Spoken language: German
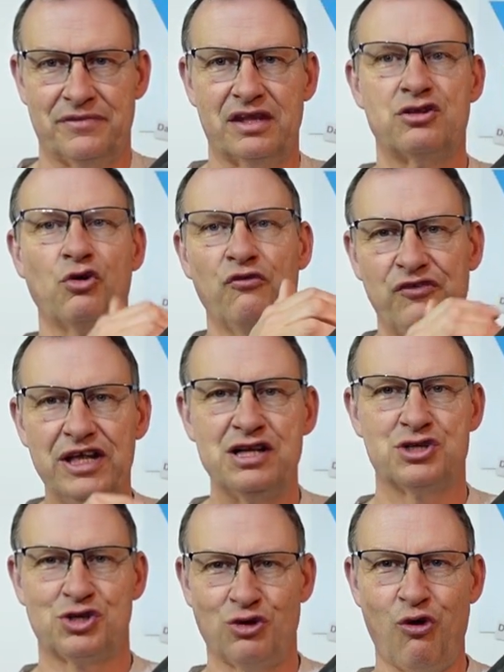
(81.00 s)
zu viel
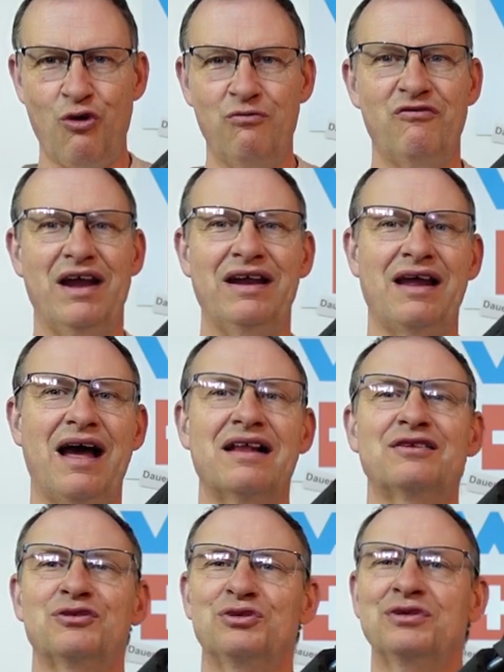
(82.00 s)
Strom, weil er
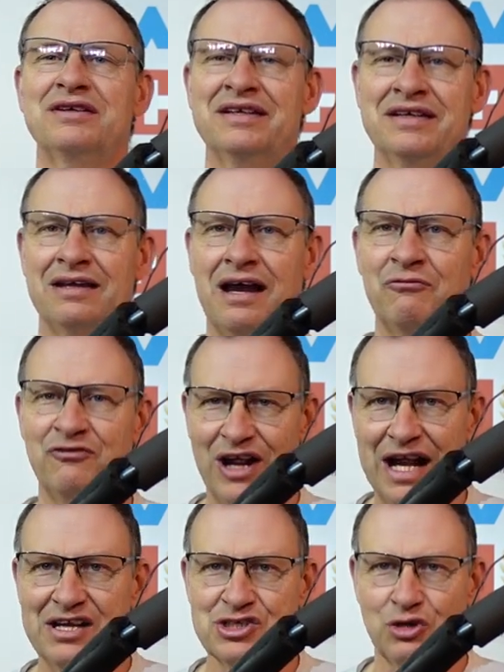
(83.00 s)
halt durch am
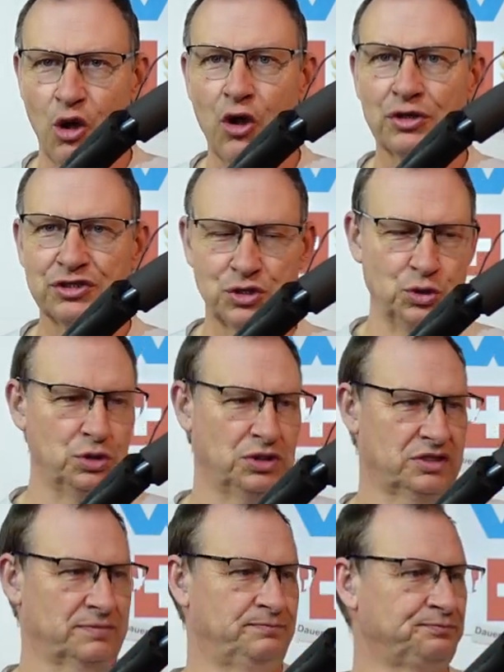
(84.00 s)
falschen Ort kühlt.